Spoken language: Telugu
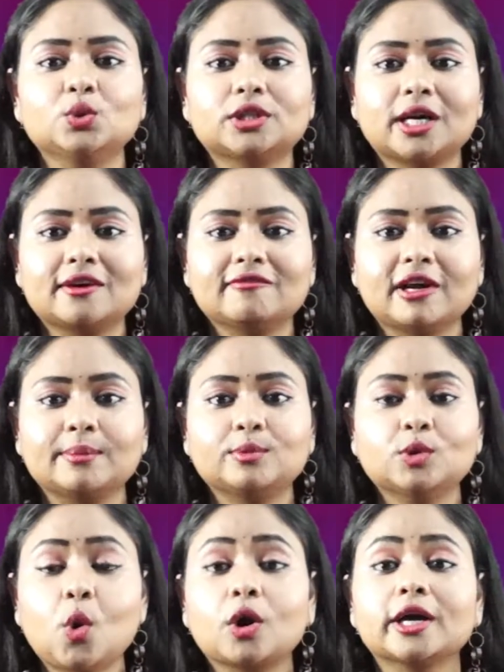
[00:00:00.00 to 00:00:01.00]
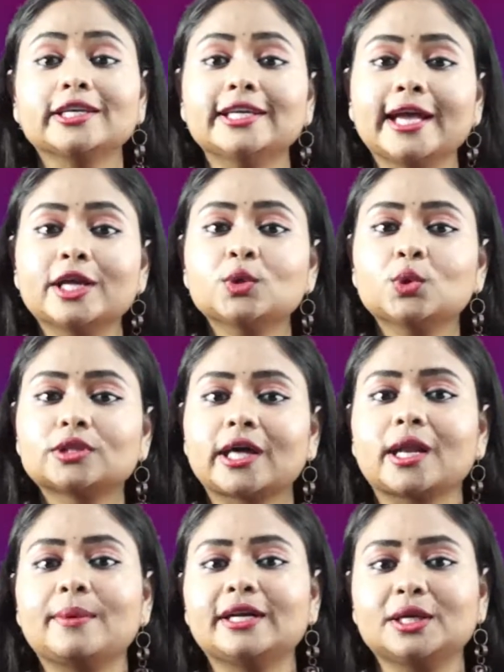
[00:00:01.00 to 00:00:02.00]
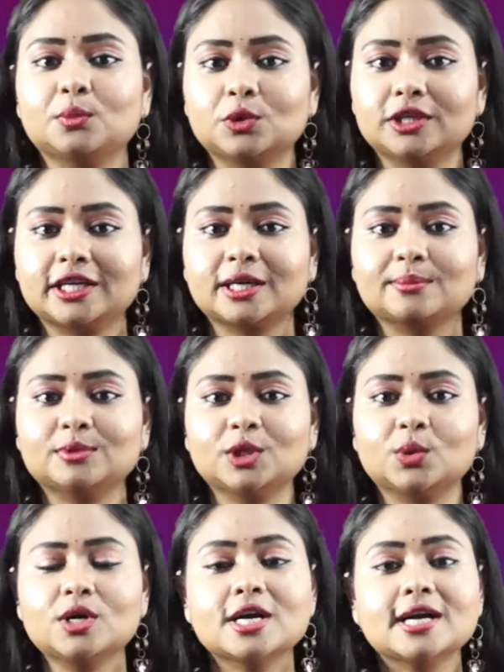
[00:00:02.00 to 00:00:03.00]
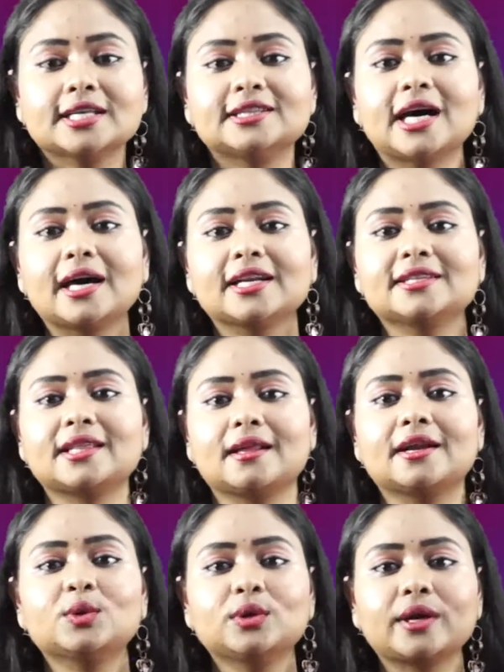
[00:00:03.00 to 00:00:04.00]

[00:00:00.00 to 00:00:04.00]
ఉత్తరం వైపు ఒక ఏనుగు తలపెట్టి ఉండటంతో దాని తలను